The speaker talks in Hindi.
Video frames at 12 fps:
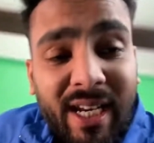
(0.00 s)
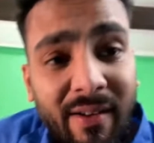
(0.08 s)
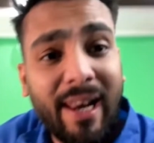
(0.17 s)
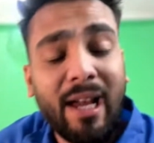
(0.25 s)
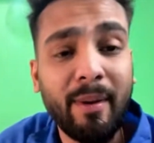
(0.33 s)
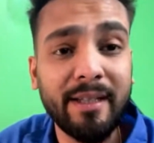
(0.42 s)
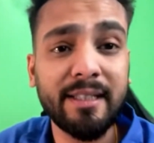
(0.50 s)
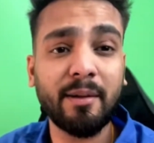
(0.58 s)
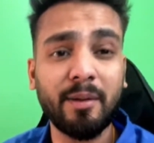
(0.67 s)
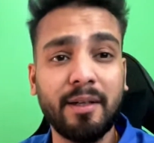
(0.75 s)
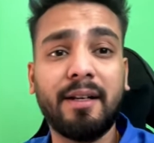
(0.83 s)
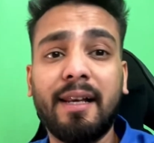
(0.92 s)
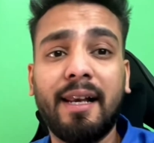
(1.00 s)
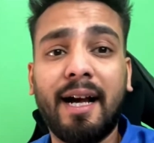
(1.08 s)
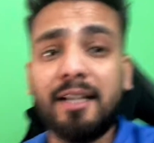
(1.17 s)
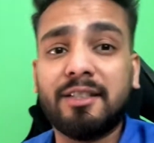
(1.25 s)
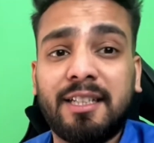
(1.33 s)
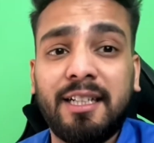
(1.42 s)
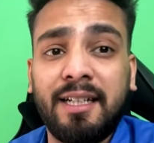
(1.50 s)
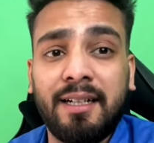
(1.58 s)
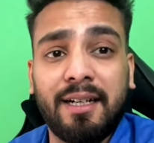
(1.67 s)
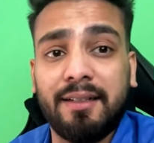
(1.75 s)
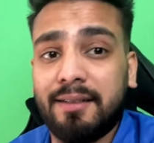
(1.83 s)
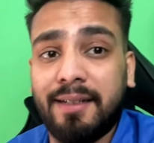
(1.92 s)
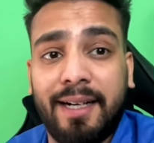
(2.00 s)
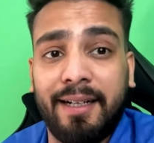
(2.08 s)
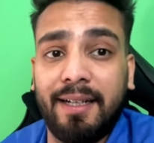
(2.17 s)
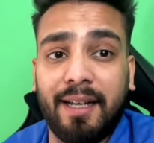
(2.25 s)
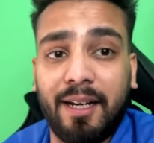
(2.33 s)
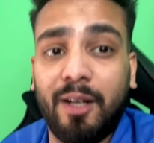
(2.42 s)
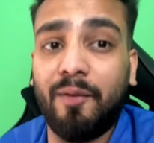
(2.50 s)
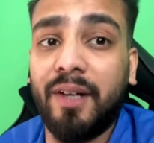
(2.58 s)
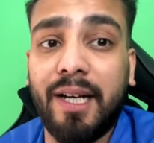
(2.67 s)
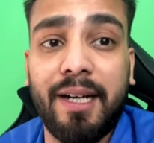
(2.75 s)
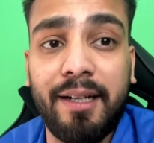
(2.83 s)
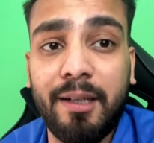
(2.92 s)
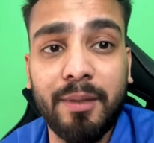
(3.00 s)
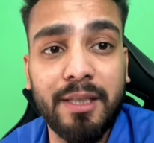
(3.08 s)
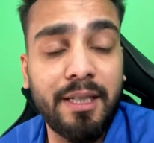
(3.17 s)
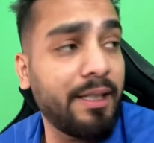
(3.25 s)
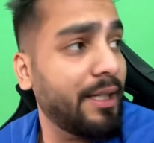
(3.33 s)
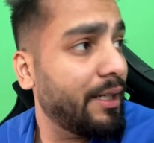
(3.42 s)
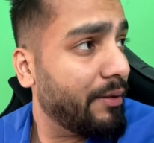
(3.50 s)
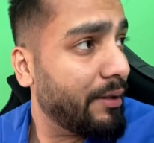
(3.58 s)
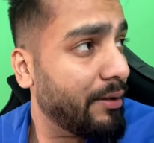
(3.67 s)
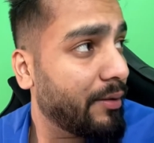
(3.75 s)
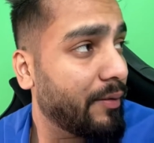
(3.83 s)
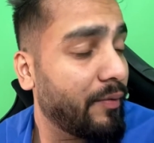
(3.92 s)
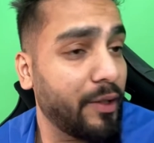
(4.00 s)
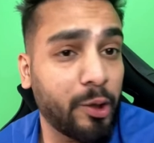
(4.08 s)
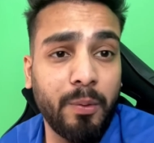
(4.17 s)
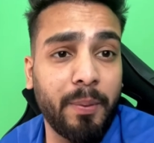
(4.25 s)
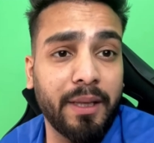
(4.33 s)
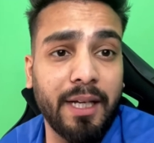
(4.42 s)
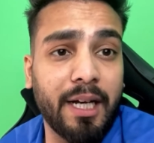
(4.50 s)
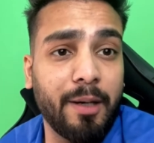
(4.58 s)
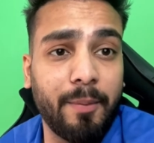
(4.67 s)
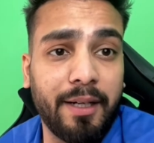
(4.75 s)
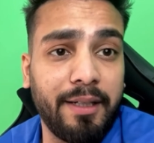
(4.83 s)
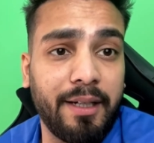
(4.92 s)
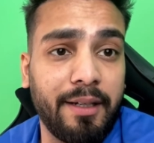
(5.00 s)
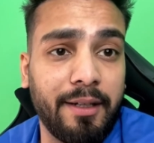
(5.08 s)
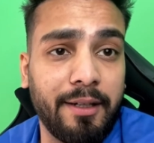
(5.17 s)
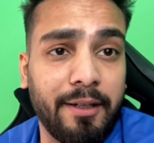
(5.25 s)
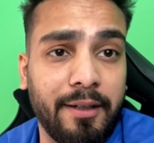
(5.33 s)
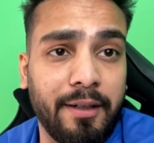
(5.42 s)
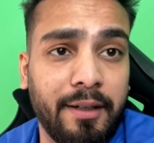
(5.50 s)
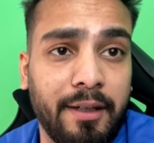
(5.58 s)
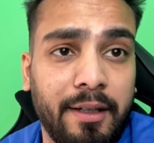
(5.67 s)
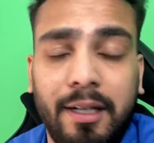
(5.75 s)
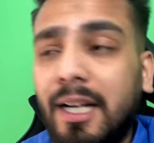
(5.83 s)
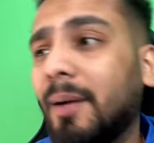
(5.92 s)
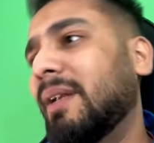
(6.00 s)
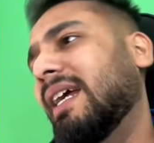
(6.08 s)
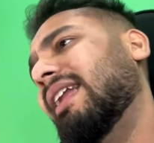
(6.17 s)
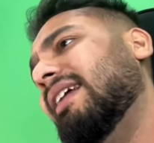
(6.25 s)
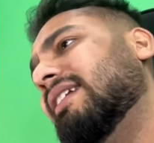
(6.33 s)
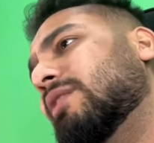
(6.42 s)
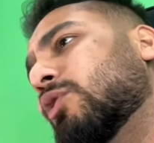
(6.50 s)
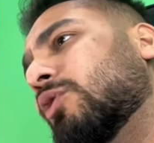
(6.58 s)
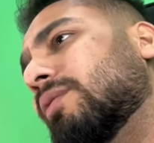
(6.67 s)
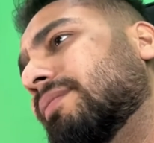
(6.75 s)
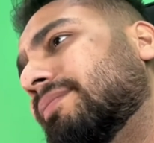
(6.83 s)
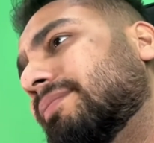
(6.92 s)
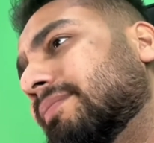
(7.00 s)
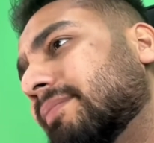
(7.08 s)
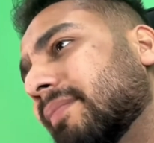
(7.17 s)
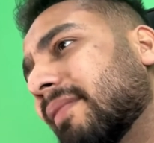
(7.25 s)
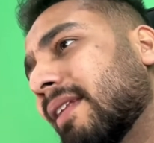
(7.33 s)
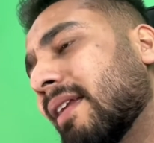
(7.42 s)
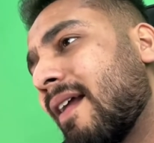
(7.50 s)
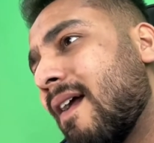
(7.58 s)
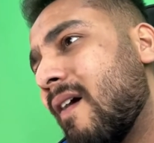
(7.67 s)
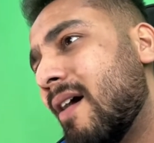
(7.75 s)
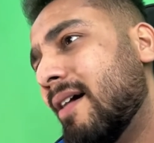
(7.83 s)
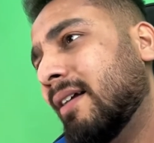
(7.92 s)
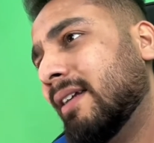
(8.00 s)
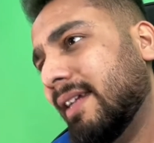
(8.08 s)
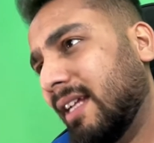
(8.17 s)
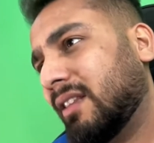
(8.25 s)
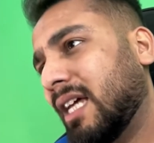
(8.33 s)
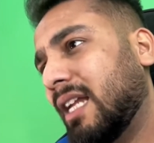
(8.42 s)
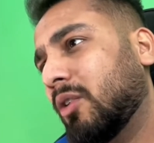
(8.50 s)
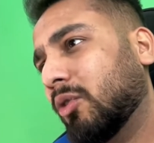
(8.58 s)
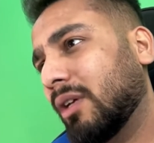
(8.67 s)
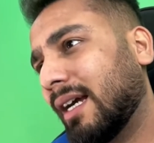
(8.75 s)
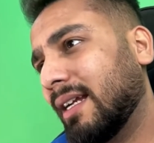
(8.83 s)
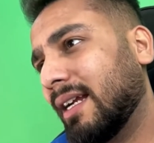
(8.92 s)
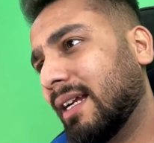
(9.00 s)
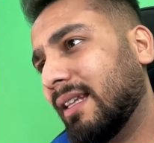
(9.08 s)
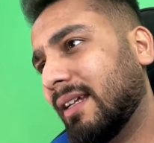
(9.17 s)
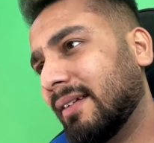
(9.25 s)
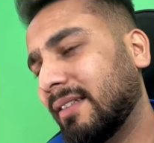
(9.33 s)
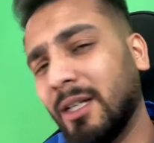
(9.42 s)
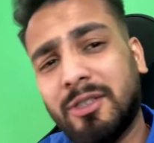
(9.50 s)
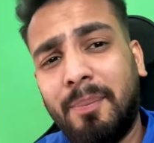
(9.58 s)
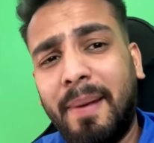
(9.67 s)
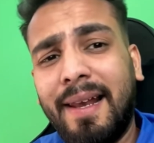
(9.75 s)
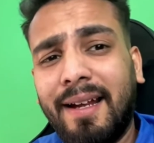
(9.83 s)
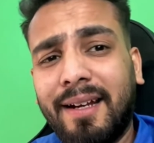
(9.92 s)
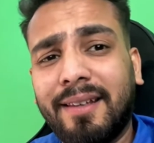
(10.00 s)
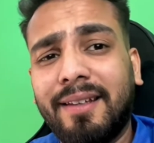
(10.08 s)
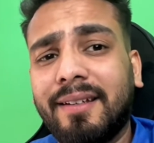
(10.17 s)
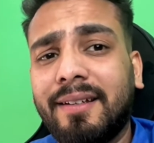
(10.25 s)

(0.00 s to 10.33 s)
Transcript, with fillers: वाला है भाई साहब लास्ट सीन रेडी कर रहे हैं फिर एडिटिंग पे चली जाएगी वीडियो फिर तुम्हें पता कब आनी है ये कब निकालें इसको एक को एक तारीख को उद्घाटन कर दें या उससे पहले कर दें